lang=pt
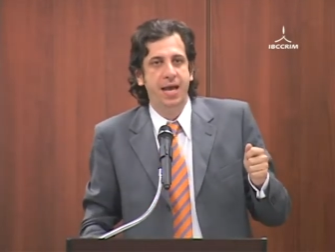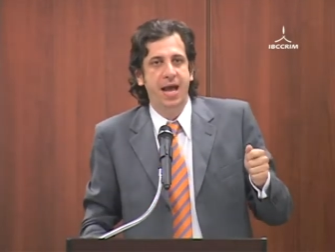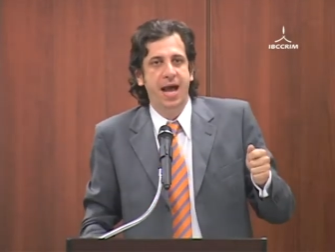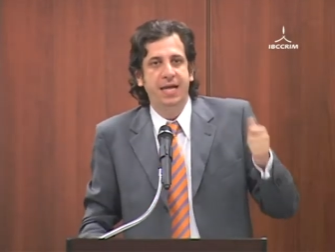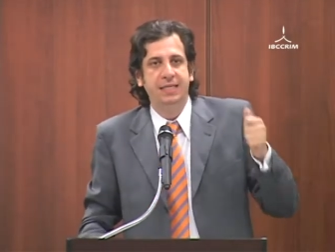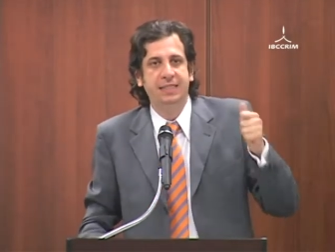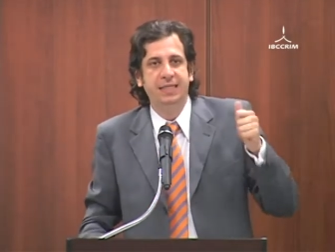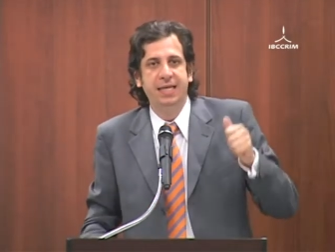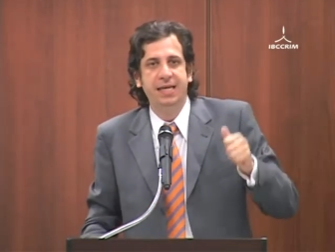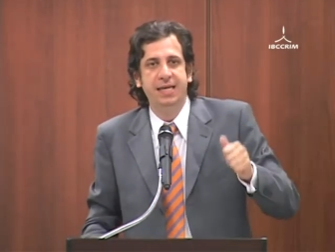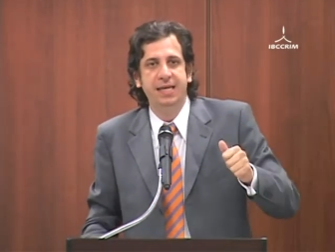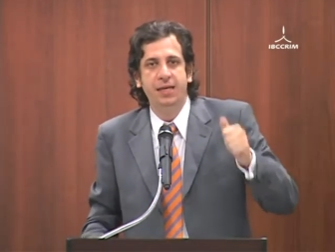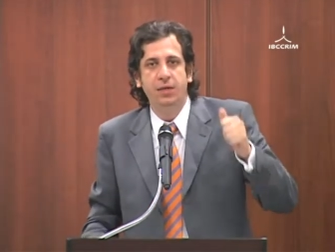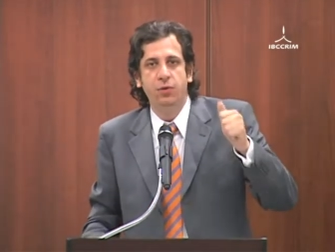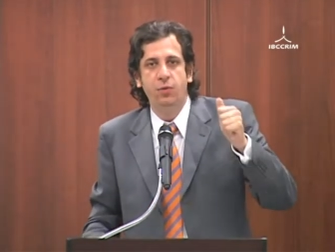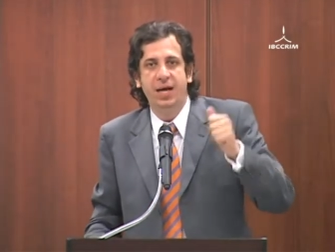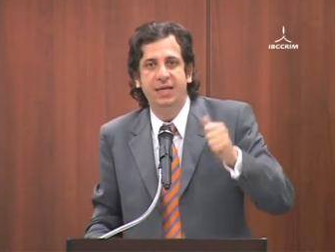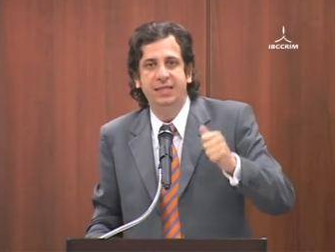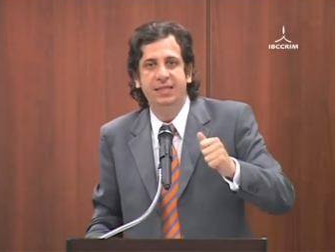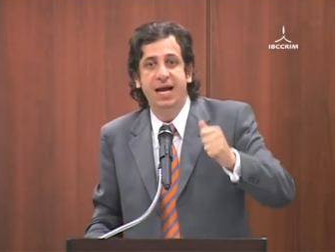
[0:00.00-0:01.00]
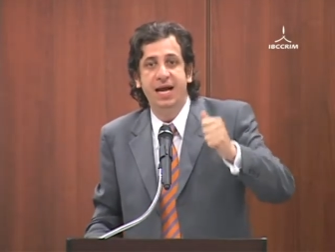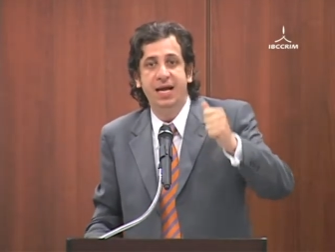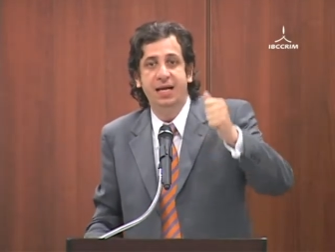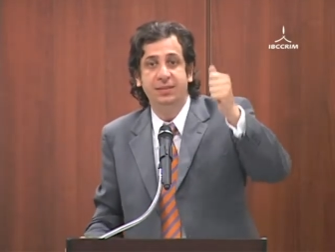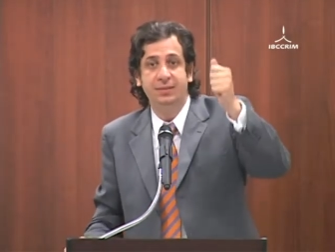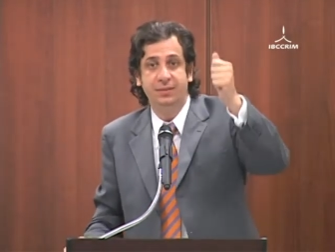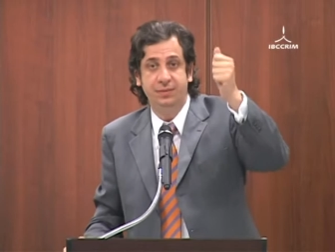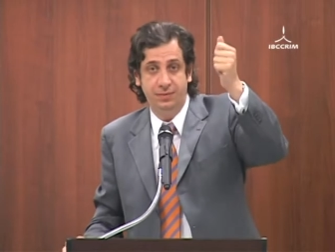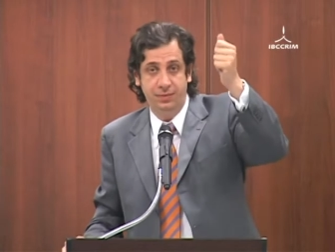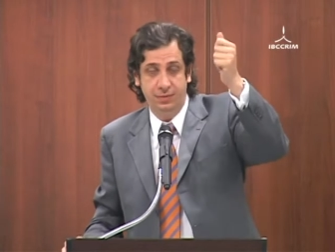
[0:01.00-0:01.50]
adquirir,
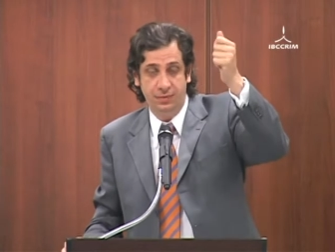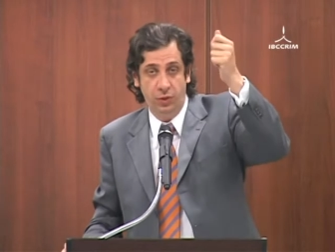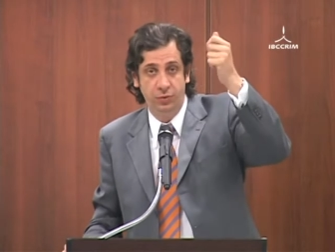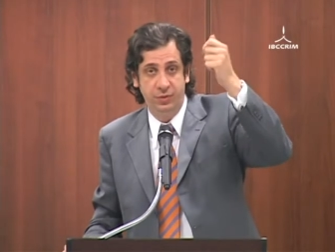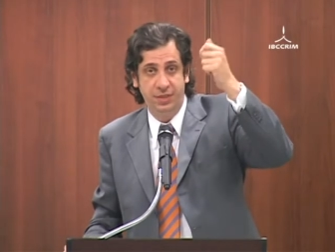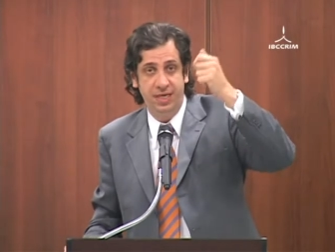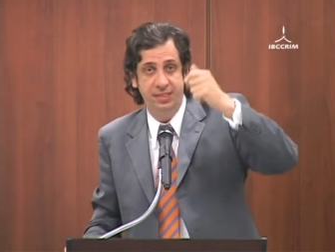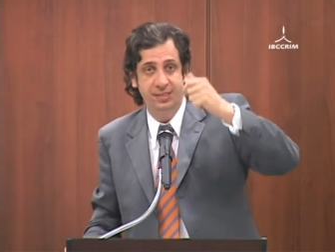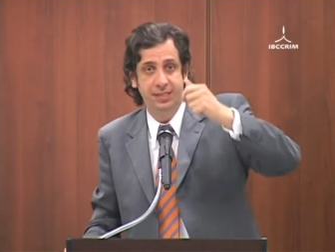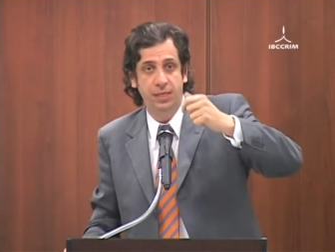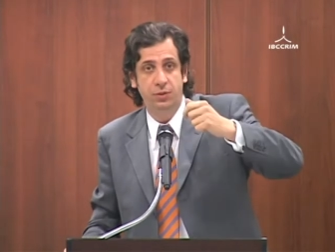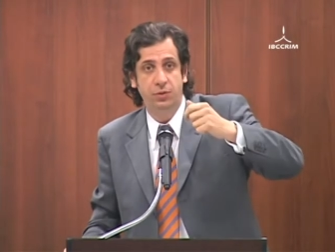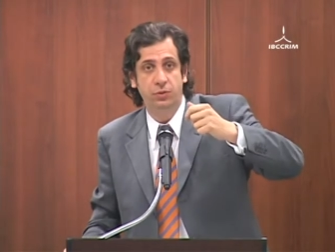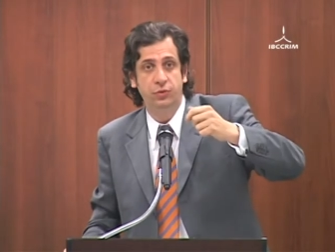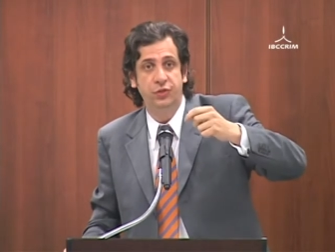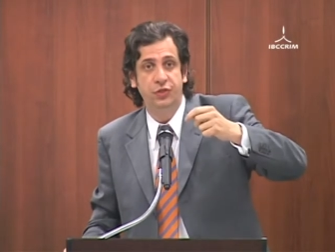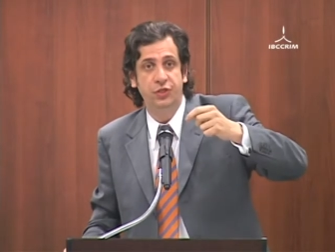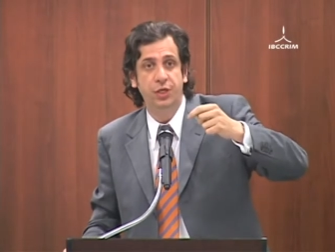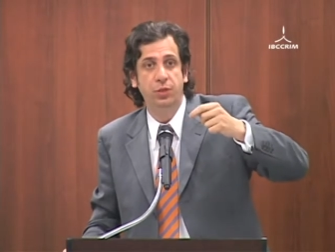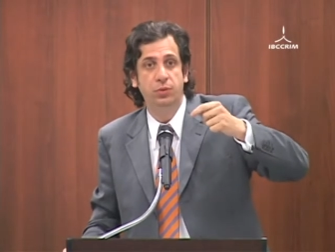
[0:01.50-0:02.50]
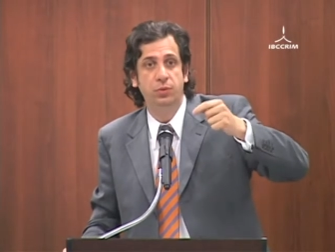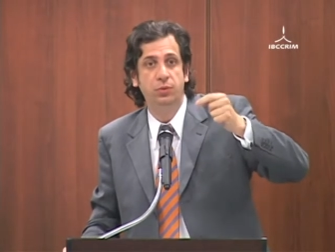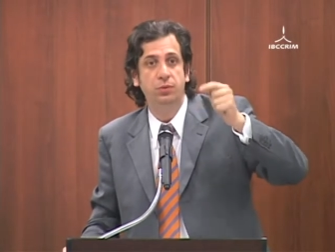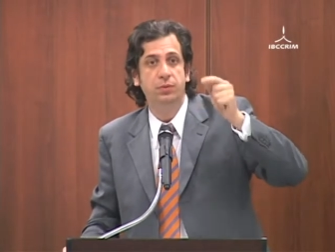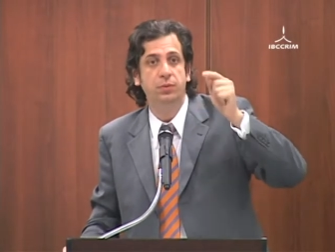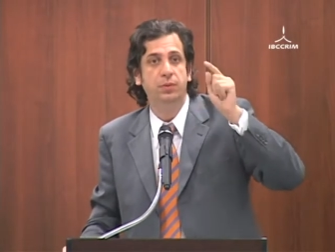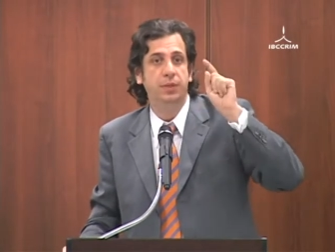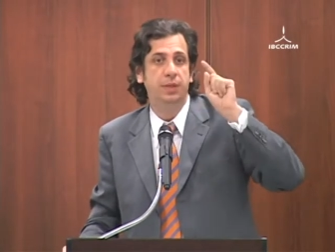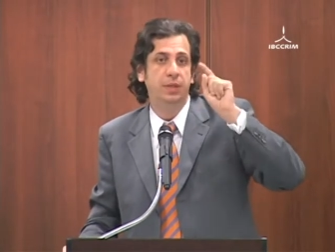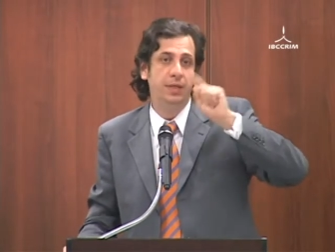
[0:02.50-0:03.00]
guardar ou trazer consigo,